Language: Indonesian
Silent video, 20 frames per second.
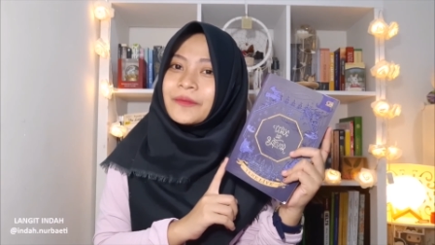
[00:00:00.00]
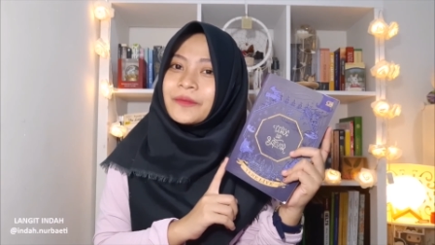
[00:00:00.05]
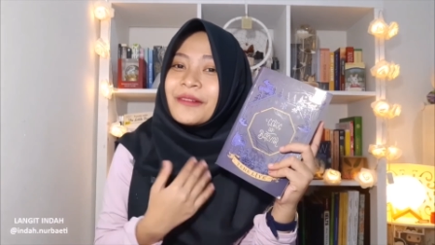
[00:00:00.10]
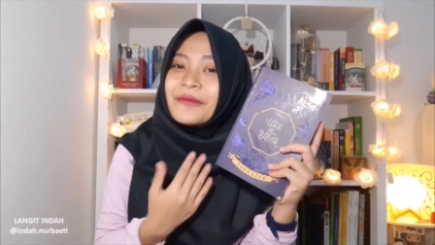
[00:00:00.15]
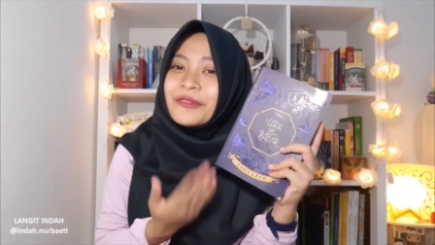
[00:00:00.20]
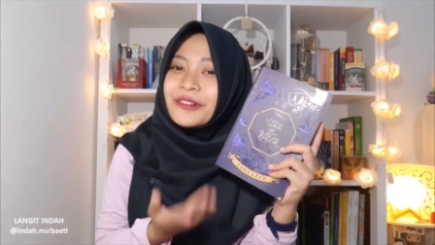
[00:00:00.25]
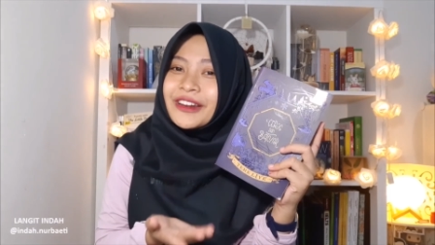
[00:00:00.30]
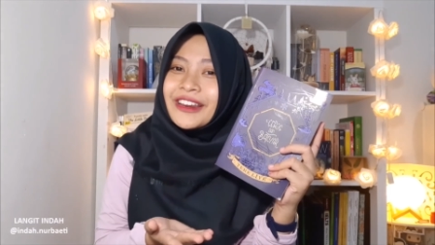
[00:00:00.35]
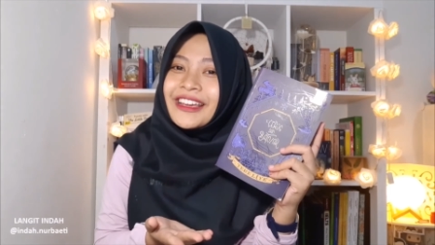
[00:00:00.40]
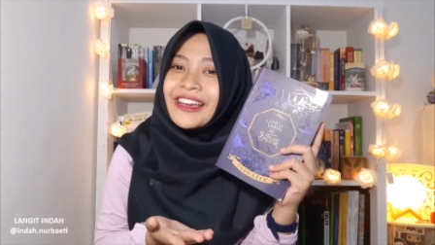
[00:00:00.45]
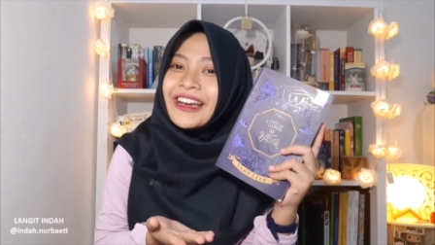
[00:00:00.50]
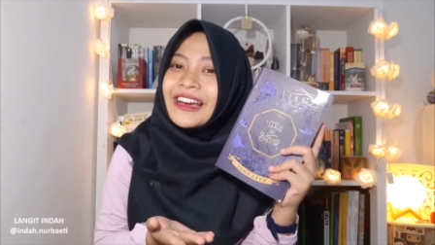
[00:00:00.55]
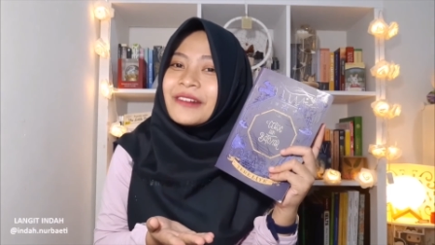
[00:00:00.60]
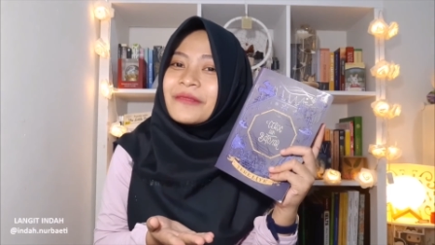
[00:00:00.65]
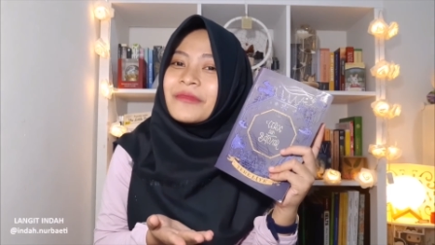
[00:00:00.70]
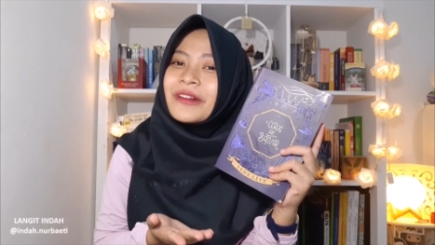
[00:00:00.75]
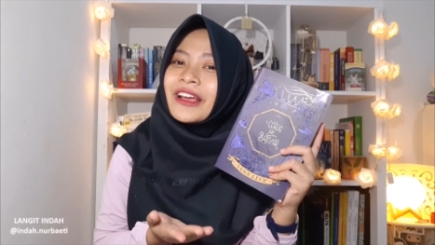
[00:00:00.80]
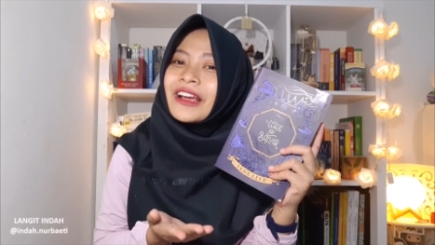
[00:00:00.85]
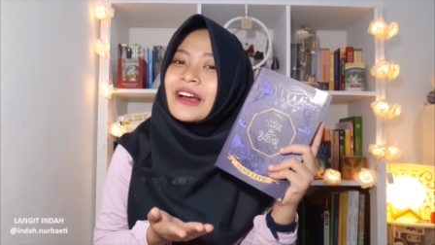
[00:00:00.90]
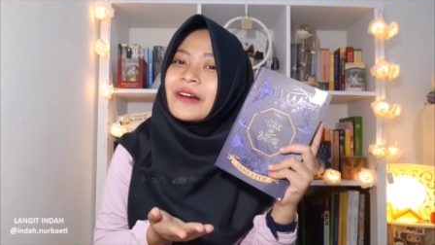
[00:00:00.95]

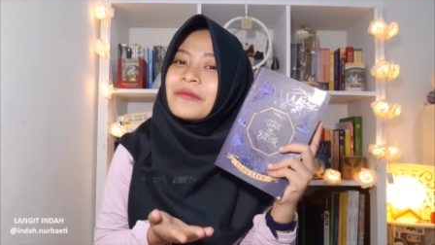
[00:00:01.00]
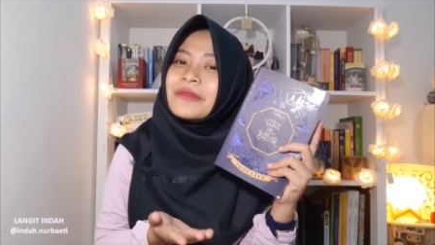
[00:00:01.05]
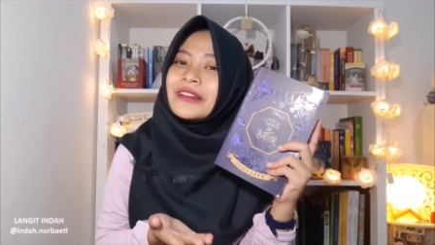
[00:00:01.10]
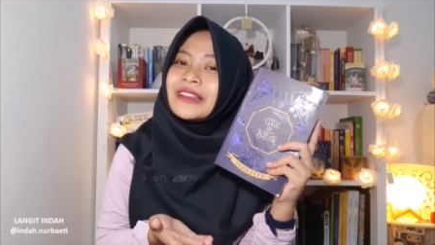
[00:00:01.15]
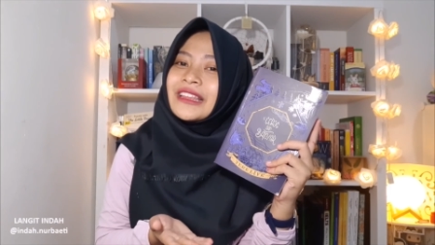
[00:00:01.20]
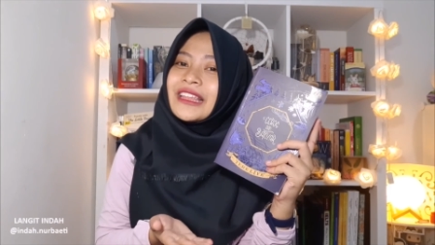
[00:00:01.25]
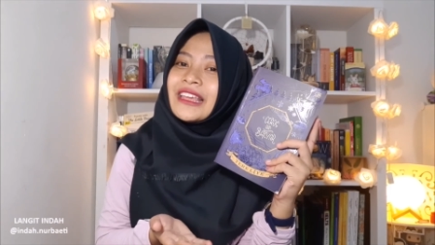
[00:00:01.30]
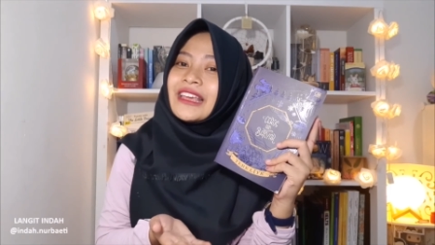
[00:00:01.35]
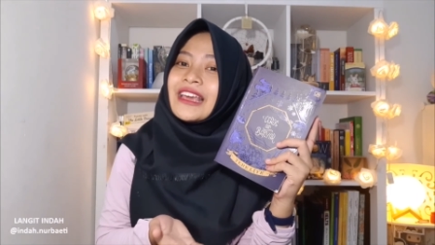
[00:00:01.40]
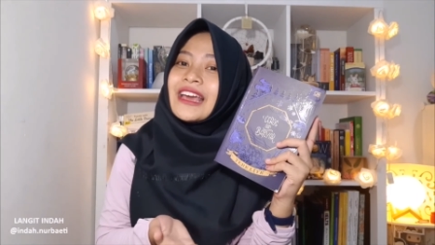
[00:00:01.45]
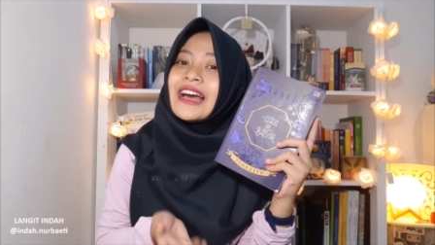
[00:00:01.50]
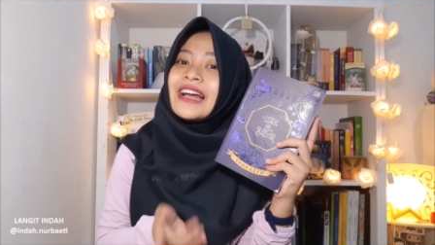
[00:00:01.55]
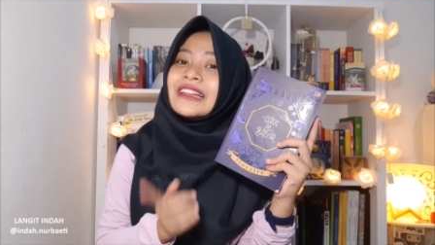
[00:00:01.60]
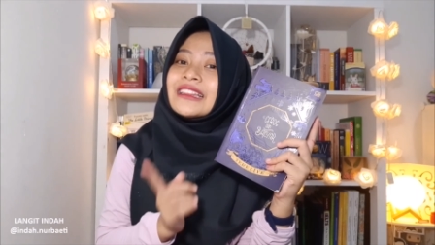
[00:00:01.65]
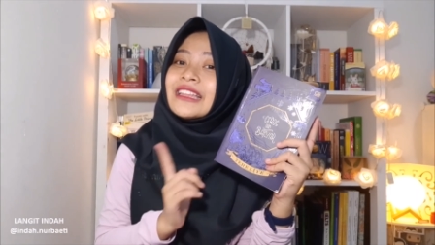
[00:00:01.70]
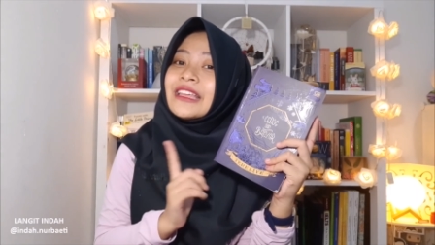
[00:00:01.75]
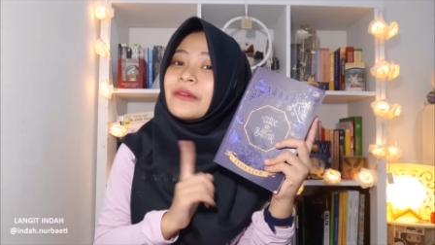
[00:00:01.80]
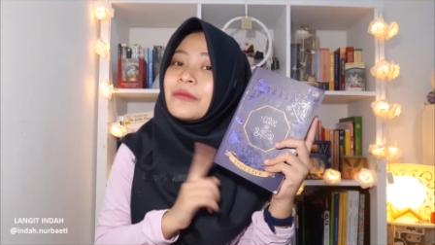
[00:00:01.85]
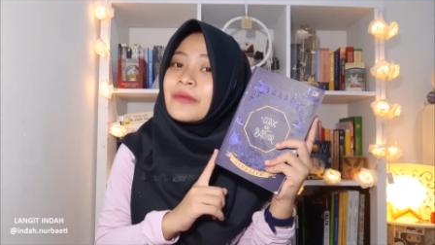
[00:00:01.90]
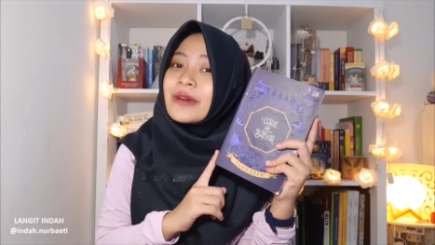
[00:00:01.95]
Kemudian mereka bertiga
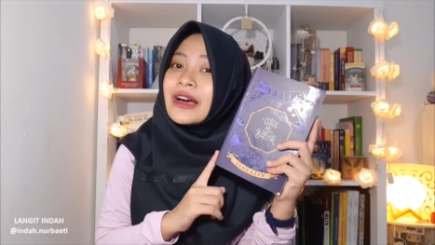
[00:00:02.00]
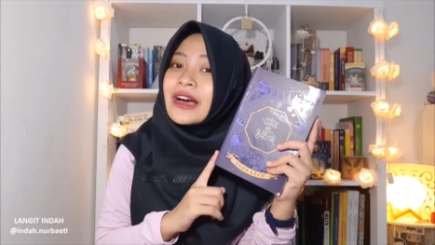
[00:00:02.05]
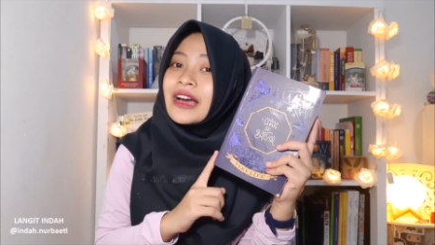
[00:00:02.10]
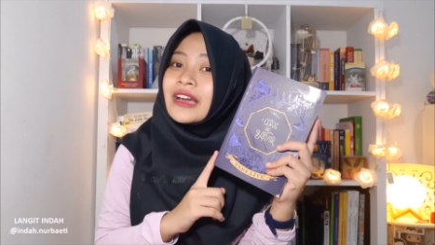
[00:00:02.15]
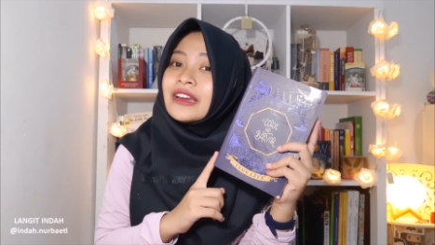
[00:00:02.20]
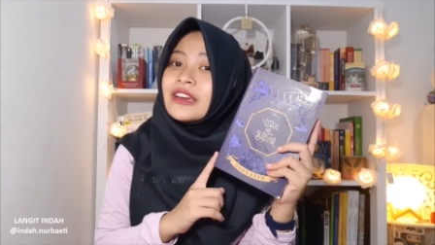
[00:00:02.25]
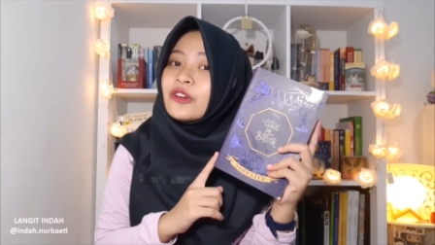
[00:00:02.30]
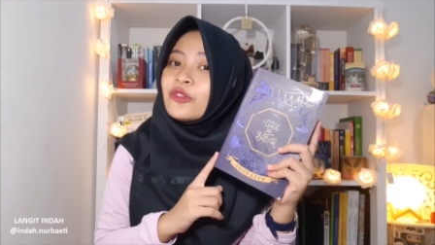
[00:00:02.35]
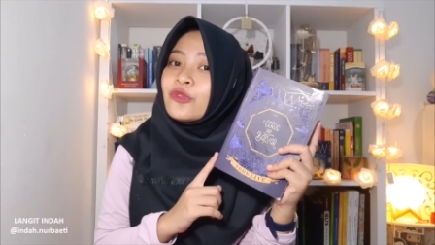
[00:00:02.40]
tiba di